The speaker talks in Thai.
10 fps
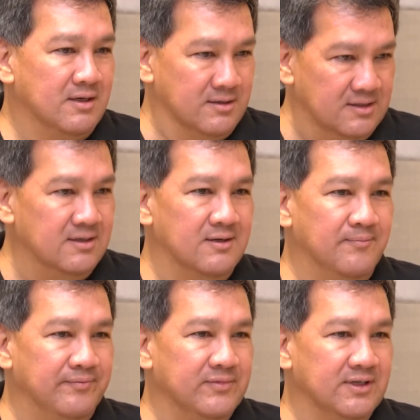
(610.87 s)
ก็คือ
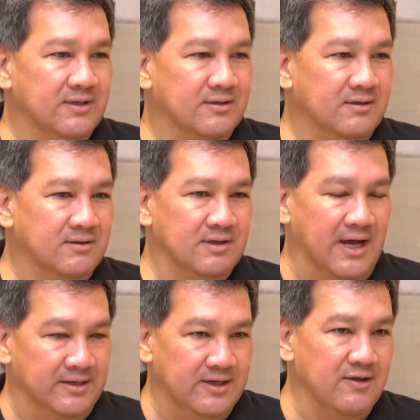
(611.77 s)
ใค
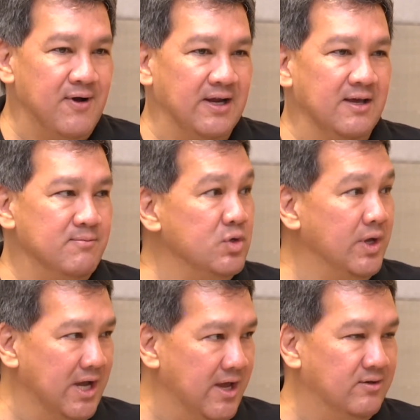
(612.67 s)
รที่ได้ฟังในมิว
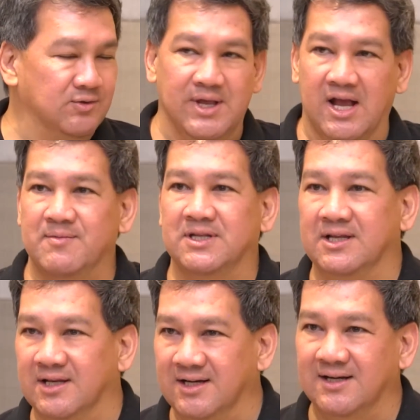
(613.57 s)
นิคเอ็นส่วนใหญ่ก็เป็น
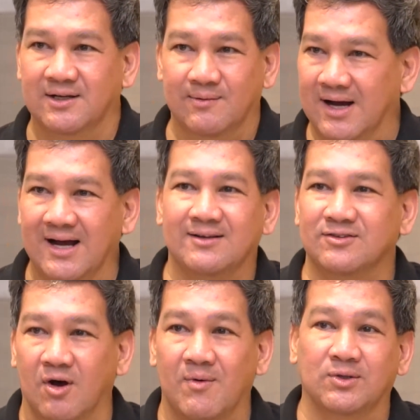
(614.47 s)
ดีลเลอร์ หรือว่า
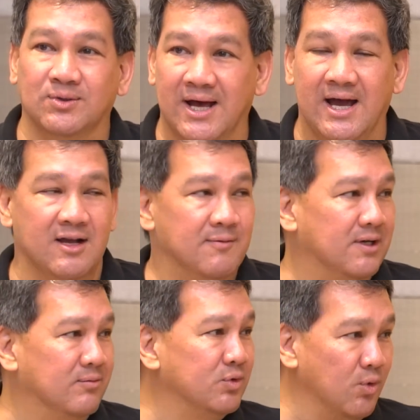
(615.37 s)
สองวันสุดท้ายก็เป็
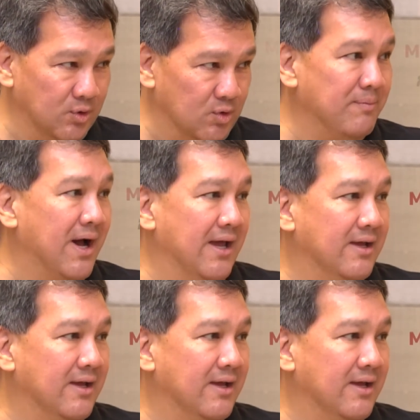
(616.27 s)
นคนทั่วไป